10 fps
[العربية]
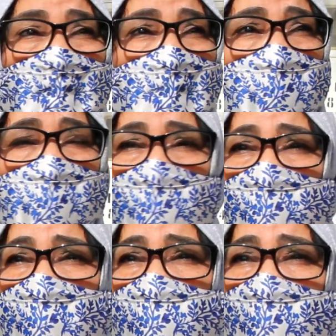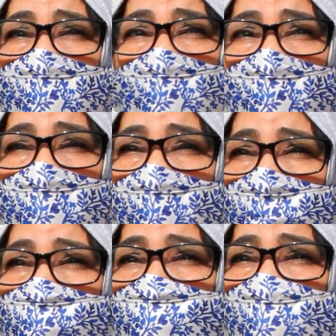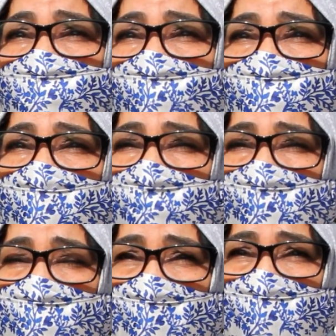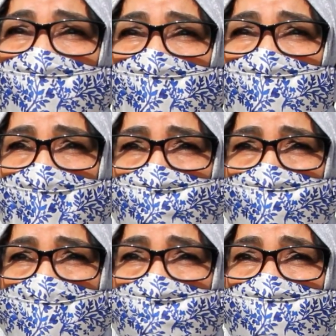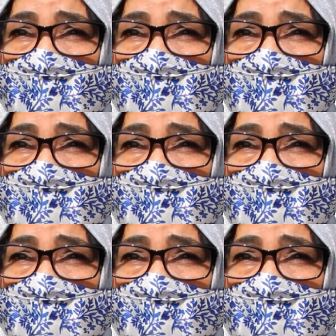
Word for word: الحي ها المستشفى الجامعي على الابواب